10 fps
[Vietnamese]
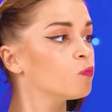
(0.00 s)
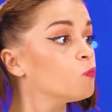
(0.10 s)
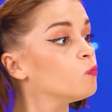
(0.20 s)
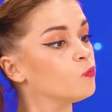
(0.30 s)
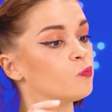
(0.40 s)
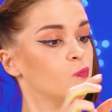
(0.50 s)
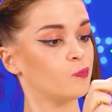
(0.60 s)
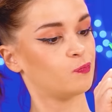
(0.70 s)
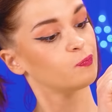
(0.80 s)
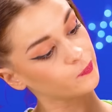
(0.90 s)
nhìn trông
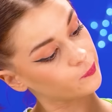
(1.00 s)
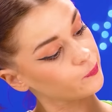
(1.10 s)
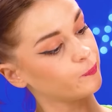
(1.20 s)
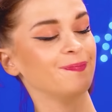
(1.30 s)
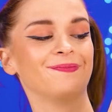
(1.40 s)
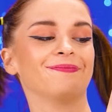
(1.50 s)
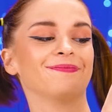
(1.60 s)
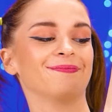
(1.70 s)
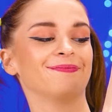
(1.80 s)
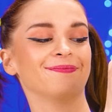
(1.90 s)
nó rất là bình
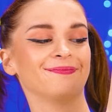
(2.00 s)
thường.